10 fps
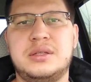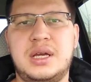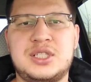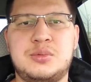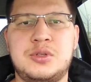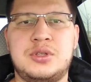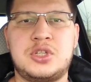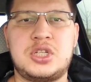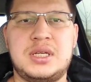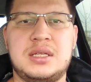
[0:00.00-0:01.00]
также будет
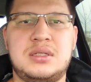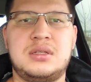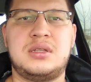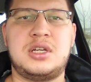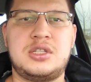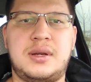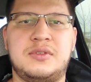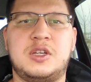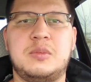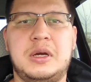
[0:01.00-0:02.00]
начисляться 3
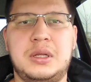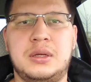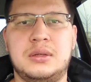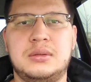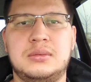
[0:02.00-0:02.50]
штрафных балла.